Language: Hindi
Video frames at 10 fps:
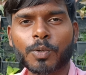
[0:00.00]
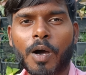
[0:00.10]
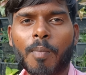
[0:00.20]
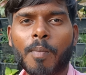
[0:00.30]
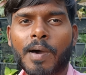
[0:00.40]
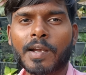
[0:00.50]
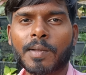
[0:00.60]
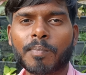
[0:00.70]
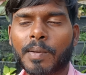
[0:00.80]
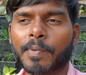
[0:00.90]
तो आप हमारे
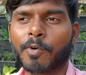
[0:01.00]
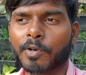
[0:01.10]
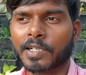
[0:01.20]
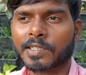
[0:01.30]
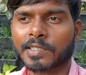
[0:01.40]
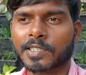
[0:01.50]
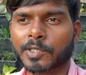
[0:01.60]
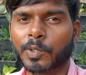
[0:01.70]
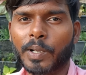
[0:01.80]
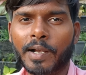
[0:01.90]
नंबर पर कांटेक्ट कर
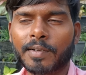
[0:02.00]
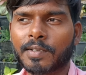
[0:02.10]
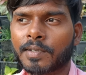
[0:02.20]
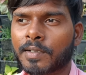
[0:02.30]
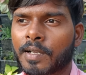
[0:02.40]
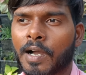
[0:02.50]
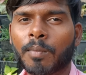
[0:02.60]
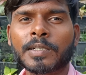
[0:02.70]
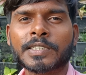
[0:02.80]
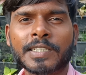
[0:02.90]
सकते हो एंड
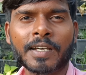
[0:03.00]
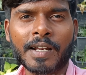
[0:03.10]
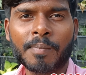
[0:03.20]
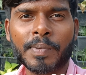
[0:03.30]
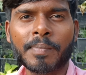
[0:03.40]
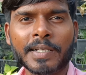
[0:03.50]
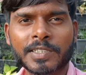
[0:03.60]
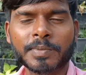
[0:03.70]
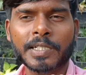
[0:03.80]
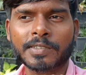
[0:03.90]
हमें इंस्टाग्राम पे
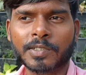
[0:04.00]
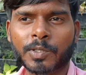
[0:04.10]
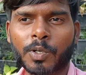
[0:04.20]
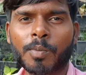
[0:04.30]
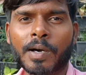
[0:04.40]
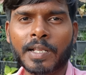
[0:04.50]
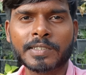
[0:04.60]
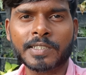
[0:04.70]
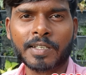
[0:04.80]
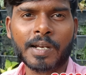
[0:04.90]
मैसेज भी कर सकते हो हमारा
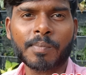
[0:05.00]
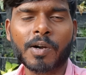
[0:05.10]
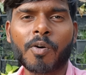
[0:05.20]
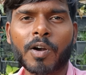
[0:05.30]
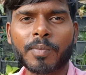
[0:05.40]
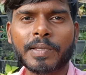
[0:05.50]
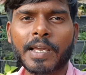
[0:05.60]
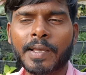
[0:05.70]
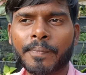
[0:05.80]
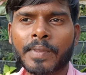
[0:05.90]
इंस्टाग्राम का अकाउंट भी
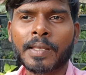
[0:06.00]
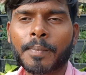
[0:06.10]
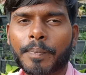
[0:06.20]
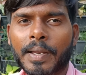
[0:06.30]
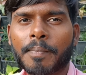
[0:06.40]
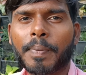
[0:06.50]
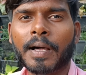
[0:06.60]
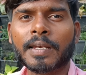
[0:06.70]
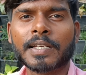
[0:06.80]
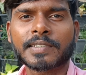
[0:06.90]
है
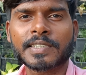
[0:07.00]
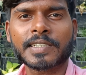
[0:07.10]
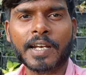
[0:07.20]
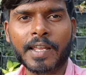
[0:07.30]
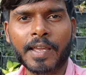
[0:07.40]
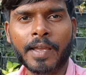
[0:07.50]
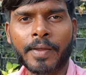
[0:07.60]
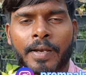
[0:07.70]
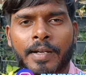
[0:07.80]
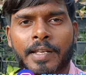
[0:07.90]
प्रेमपाल नर्सरी करके है
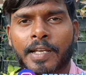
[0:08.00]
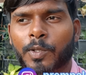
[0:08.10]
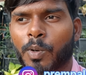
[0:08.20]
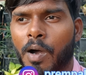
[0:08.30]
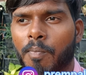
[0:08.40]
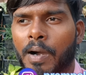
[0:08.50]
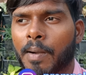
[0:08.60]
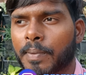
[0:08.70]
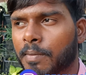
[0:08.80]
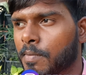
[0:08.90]
ठीक है तो आप
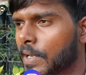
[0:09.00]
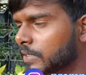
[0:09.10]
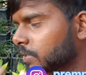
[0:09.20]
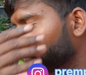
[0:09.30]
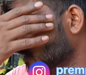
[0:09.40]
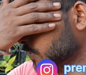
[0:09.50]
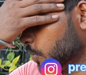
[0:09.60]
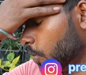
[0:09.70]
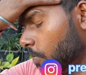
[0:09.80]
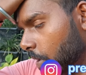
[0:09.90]
वहाँ पे हमें मैसेज कर
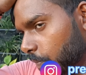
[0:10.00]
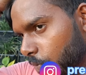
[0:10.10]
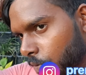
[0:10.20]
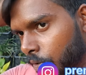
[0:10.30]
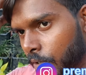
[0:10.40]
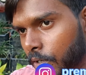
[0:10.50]
सकते हो हम आपको